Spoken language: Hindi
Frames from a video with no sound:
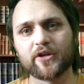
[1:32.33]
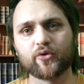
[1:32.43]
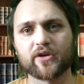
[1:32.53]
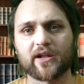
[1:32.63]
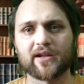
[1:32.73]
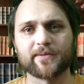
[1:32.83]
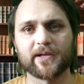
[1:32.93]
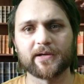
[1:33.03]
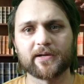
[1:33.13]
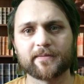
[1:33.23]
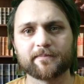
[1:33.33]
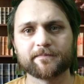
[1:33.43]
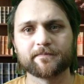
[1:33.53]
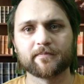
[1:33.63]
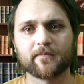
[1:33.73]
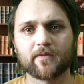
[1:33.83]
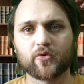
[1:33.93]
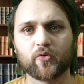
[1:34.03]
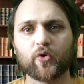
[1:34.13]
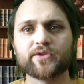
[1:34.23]
सल्यूट करना पड़ेगा
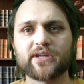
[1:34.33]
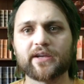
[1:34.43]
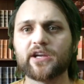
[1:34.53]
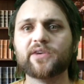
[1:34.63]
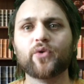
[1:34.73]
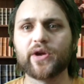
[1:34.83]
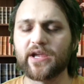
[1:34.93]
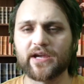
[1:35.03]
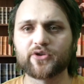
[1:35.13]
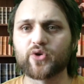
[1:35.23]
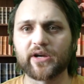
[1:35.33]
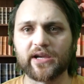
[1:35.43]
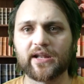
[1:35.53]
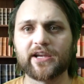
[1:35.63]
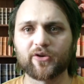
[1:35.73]
कौन सा किंग वही एक जो अकेला